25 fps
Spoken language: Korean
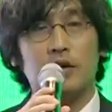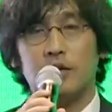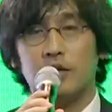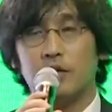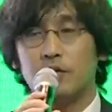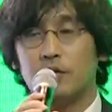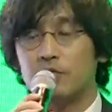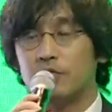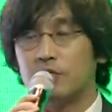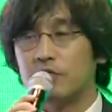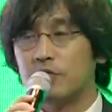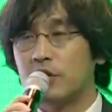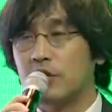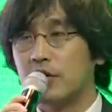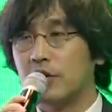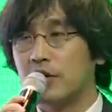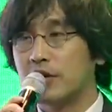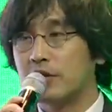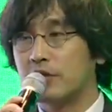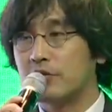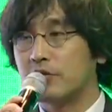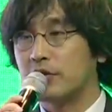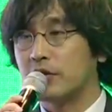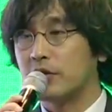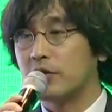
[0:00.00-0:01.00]
어,
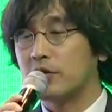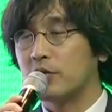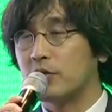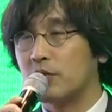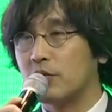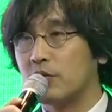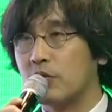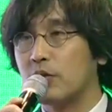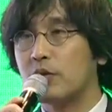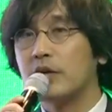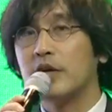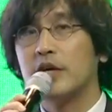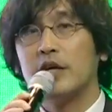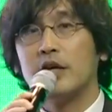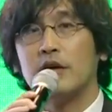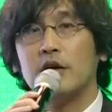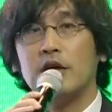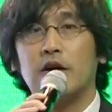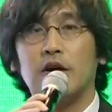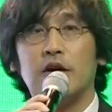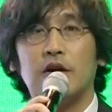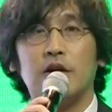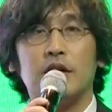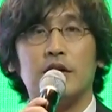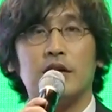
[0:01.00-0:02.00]
운영할 수 있도록
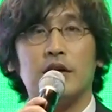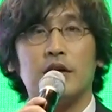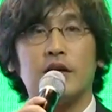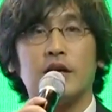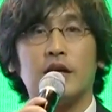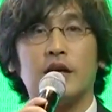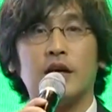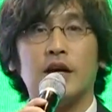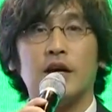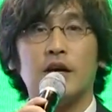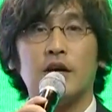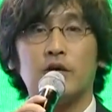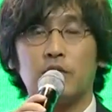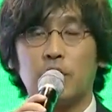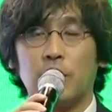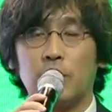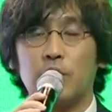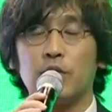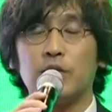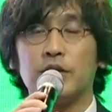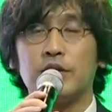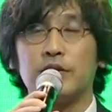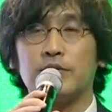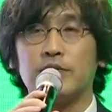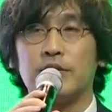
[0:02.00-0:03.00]
어,
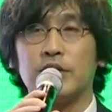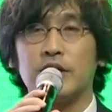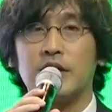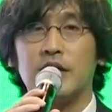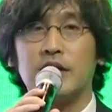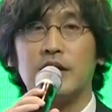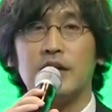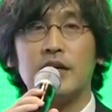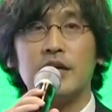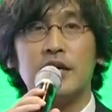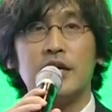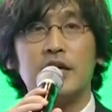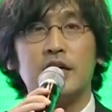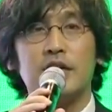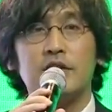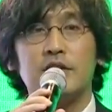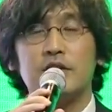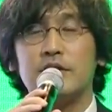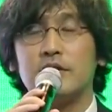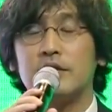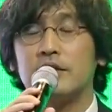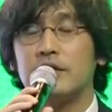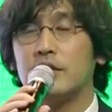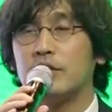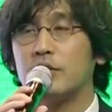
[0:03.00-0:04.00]
되고 있습니다.
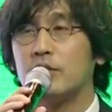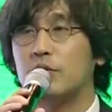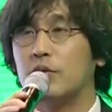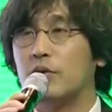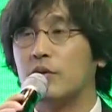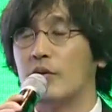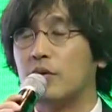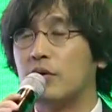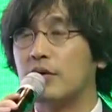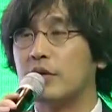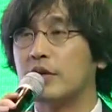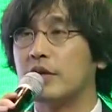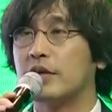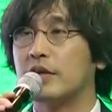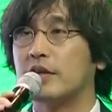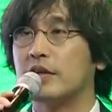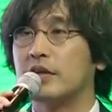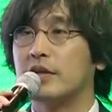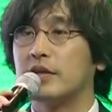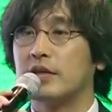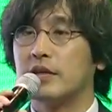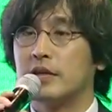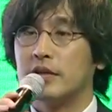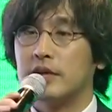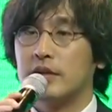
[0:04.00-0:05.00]
실제로
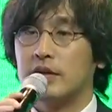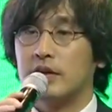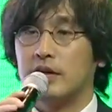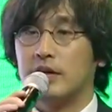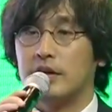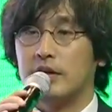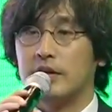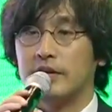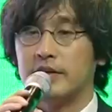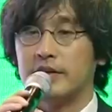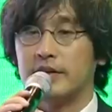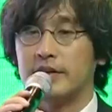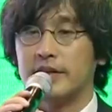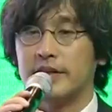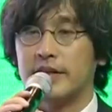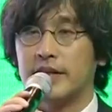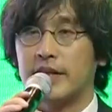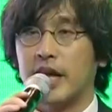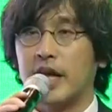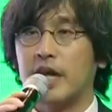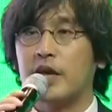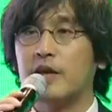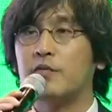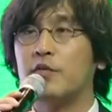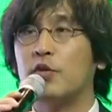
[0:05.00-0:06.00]
이 어,
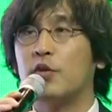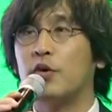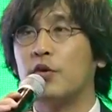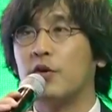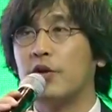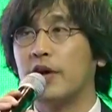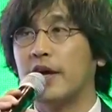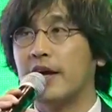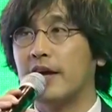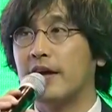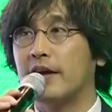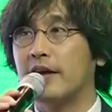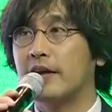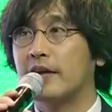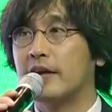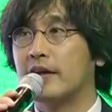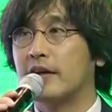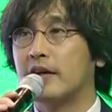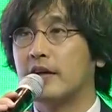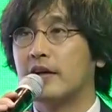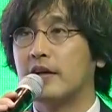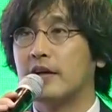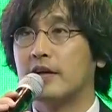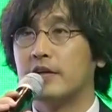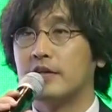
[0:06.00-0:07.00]
네이버에는
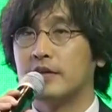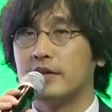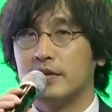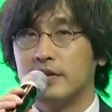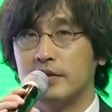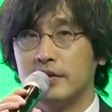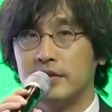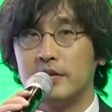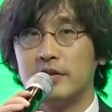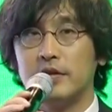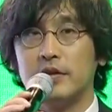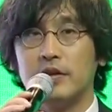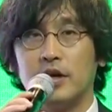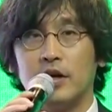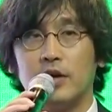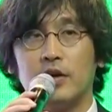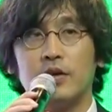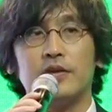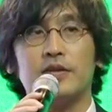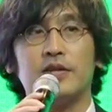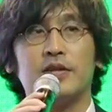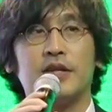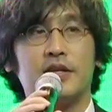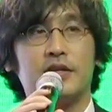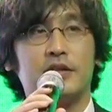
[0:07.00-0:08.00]

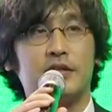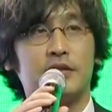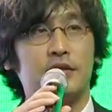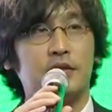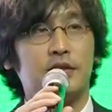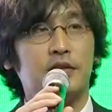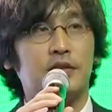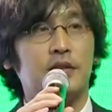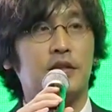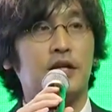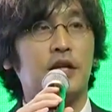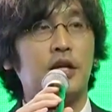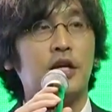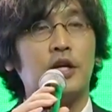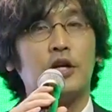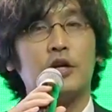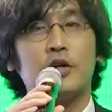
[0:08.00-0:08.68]
어, 사실은